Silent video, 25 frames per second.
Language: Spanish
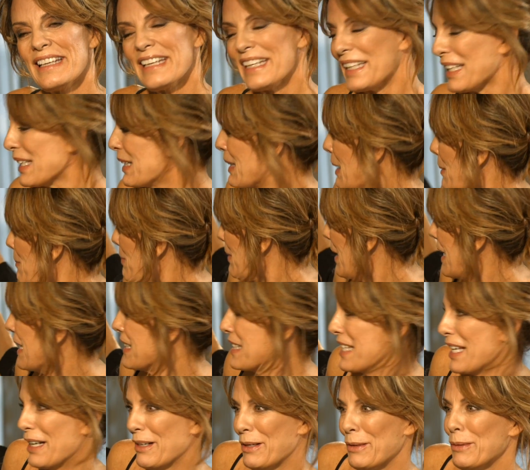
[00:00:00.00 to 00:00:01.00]
en esta
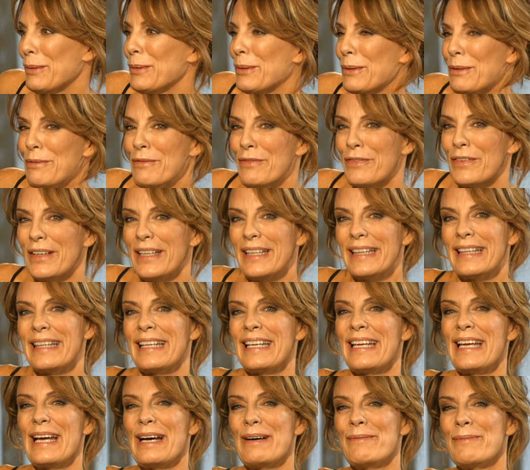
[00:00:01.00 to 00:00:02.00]
playa justo
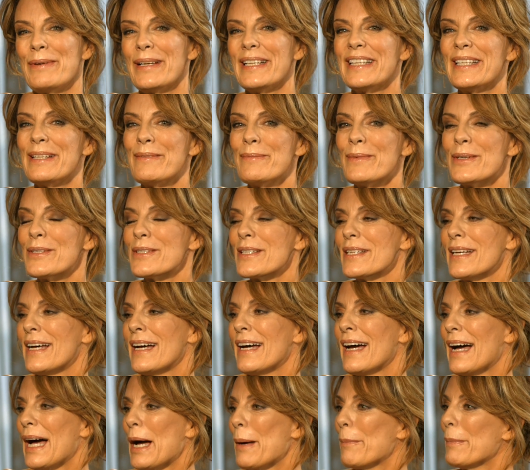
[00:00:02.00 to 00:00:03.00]
enfrente, aprendimos
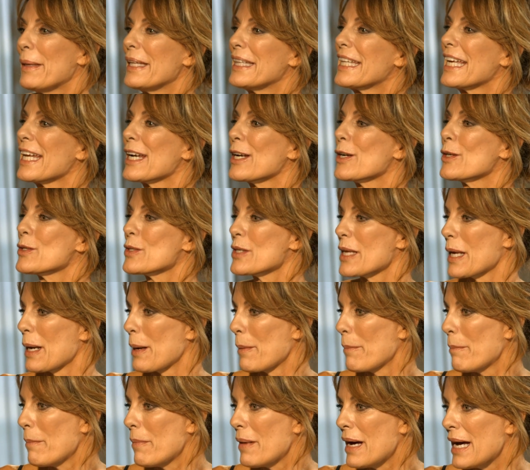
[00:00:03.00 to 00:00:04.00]
a, meternos
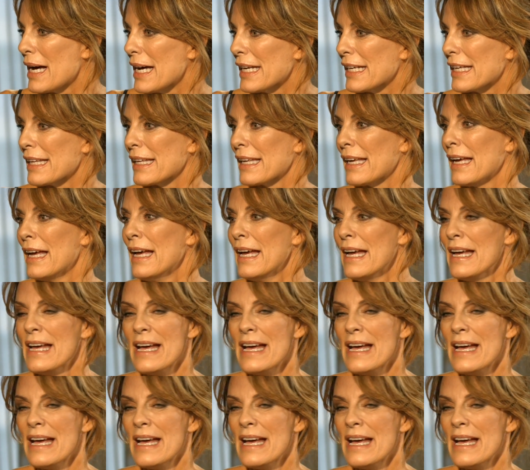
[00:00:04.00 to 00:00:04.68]
al mar, a,